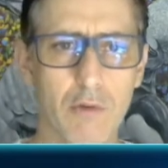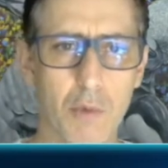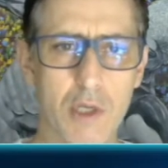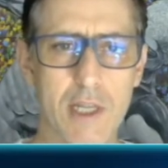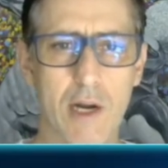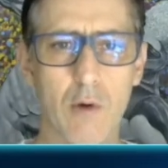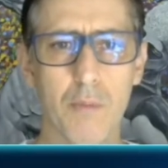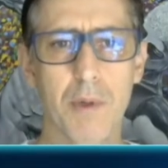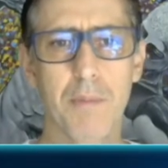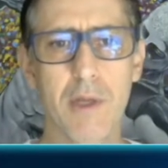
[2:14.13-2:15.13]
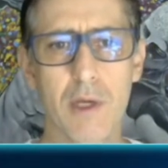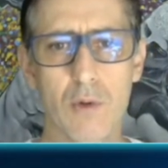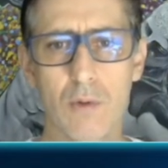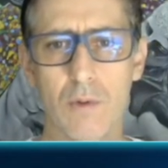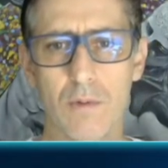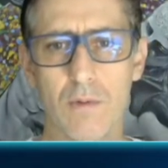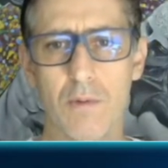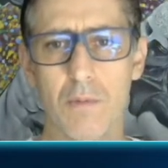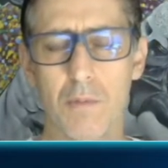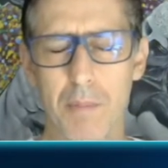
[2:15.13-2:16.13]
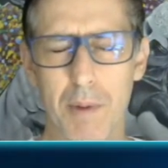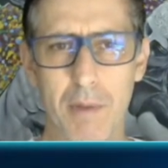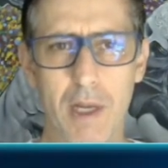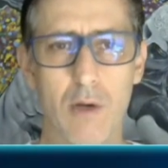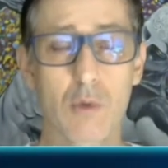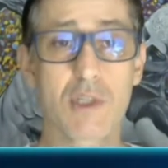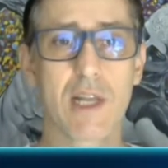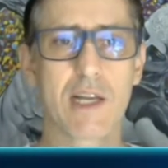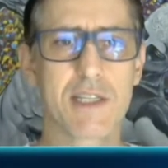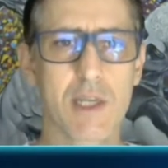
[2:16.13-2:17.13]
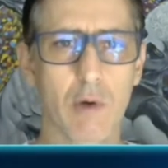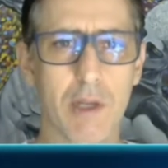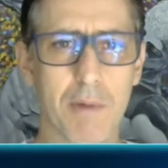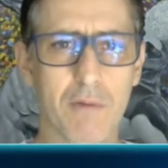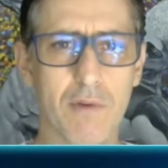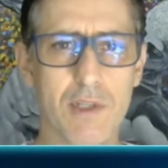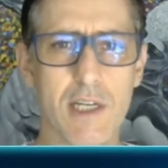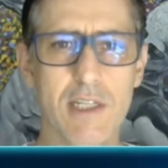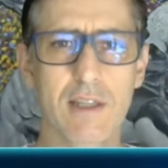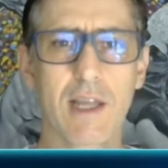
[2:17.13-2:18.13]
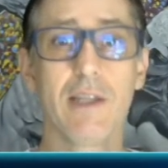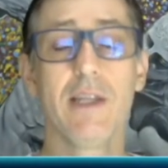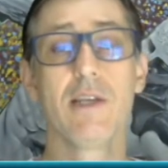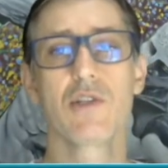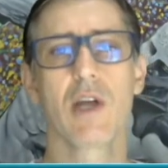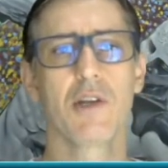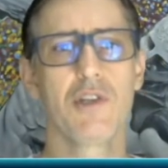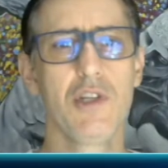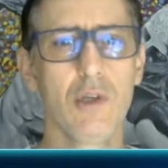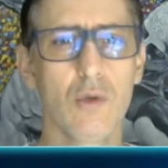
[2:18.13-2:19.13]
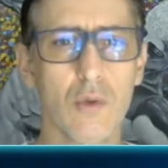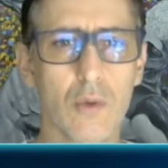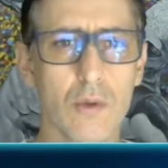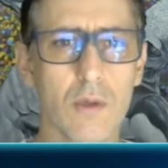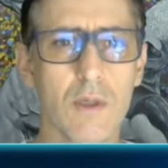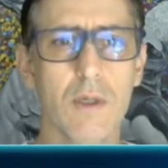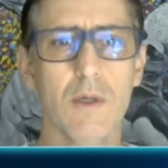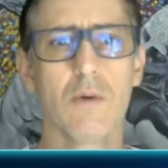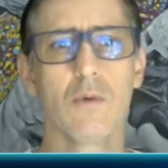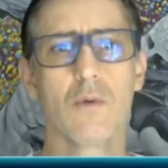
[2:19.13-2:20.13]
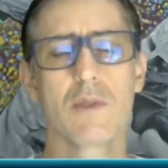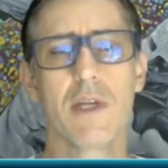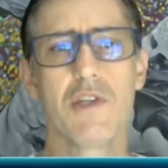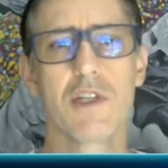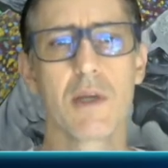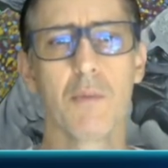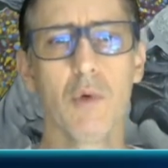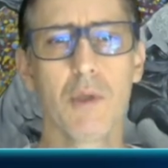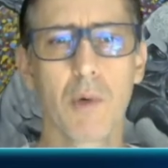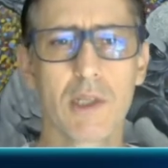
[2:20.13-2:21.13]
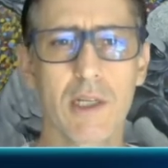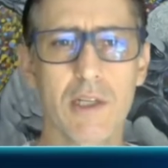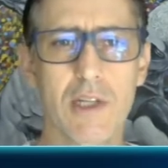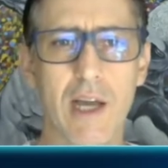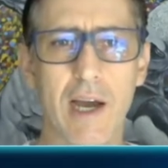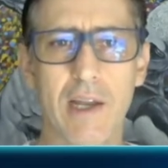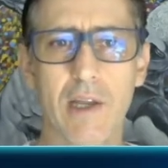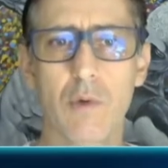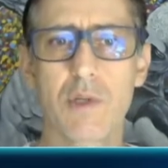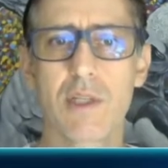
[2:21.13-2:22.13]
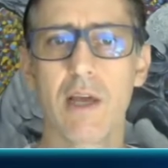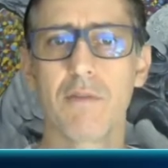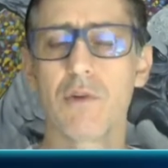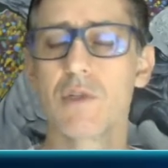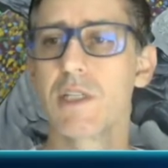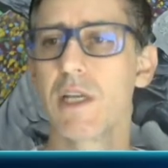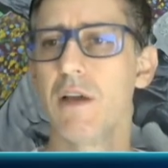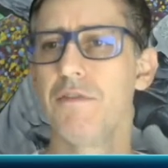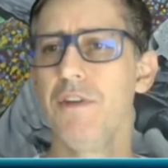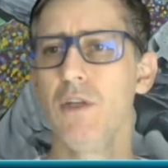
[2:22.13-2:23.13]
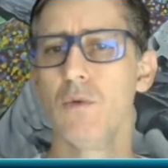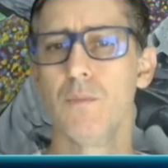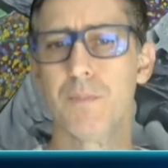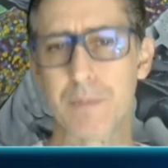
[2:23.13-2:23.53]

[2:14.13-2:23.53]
vou mostrar um primeiro, uma primeira ilustração aqui para vocês, que está neste artigo do, de um cientista muito importante na área, que é o Stefano Schiaffino.